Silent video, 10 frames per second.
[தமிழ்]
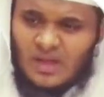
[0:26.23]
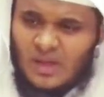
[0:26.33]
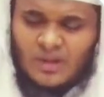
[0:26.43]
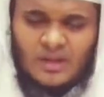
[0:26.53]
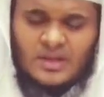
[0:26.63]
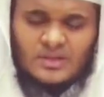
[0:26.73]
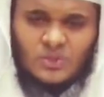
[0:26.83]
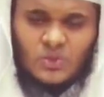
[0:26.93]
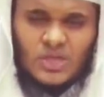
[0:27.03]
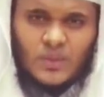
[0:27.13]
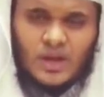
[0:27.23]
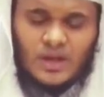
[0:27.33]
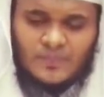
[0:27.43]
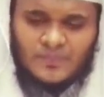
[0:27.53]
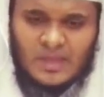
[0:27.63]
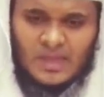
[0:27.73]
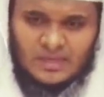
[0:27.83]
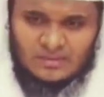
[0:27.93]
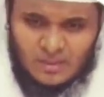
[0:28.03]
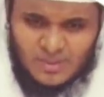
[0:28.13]
ராம் கண்ணியத்துக்குரியவர்களே
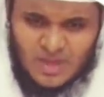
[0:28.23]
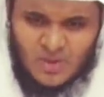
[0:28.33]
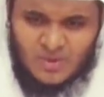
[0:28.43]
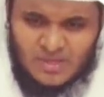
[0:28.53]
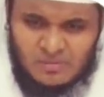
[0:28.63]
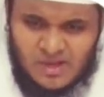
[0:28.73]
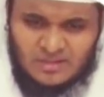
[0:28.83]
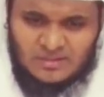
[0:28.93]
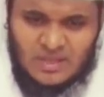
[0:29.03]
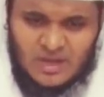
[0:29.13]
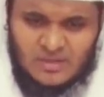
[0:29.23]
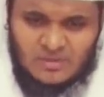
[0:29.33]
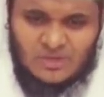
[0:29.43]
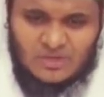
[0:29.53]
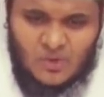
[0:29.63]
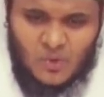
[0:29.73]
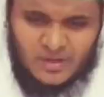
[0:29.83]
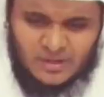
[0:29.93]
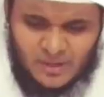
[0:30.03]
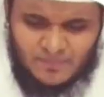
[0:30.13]
இந்த ரமதானுடைய மாதத்தை
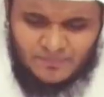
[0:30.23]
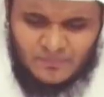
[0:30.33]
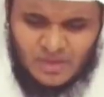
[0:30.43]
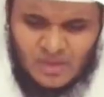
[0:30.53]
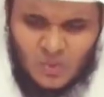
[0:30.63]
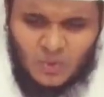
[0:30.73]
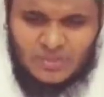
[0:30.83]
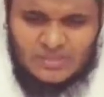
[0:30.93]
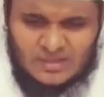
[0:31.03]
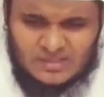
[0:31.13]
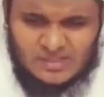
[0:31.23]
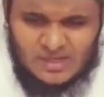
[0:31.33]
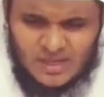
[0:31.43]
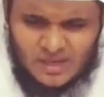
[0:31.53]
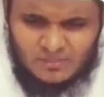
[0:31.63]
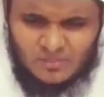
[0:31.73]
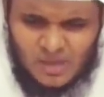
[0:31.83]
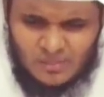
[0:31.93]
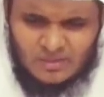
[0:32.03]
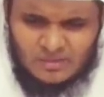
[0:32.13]
அணிந்திருக்கக்கூடிய நாம் ஒரு சற்று நேரம்
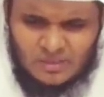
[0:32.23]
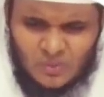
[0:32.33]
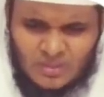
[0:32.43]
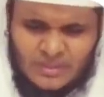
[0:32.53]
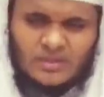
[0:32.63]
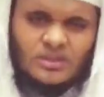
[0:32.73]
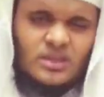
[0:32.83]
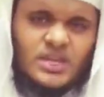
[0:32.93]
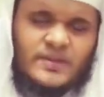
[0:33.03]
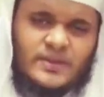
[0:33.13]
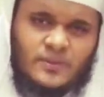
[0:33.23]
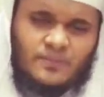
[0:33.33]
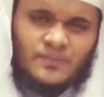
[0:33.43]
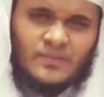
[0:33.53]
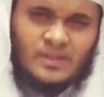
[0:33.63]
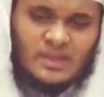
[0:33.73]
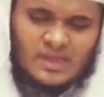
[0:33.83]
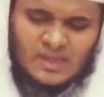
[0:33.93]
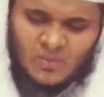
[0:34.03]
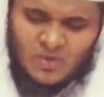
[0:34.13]
அமர்ந்து ஒன்றை சிந்திக்க வேண்டும்
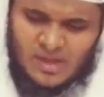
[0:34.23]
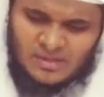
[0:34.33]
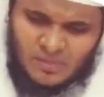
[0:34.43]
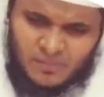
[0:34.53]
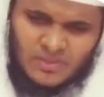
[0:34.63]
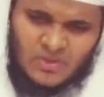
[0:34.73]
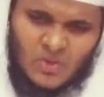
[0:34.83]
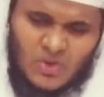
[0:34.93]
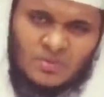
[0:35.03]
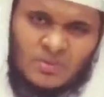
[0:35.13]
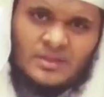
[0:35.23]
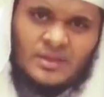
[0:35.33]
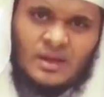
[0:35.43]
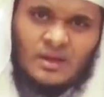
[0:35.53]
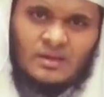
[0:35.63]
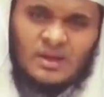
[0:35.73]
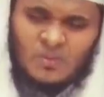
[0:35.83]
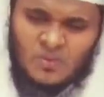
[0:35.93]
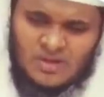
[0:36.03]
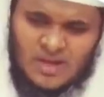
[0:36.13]
எம்முடைய இந்த பதினோரு மாதங்கள்
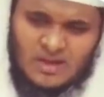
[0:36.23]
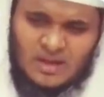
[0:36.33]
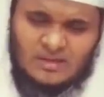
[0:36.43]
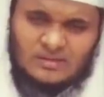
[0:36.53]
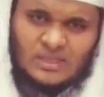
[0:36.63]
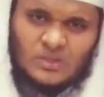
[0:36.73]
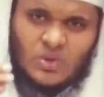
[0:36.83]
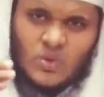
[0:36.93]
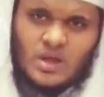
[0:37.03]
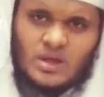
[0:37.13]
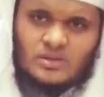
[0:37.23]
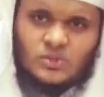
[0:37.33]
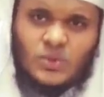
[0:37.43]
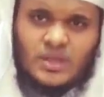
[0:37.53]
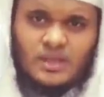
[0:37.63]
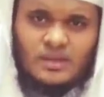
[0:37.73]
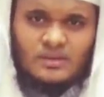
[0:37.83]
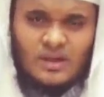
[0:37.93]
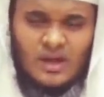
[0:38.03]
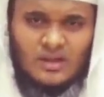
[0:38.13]
நாம் முன்னால் கழித்த இந்த ஒரு வருடத்துடைய
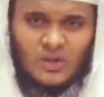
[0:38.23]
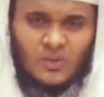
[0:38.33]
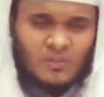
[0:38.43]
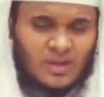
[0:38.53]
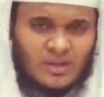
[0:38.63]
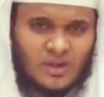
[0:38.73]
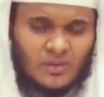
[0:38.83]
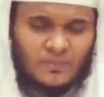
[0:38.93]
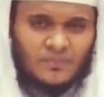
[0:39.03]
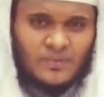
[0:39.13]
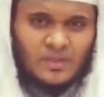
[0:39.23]
நாட்களும் மாதங்களும்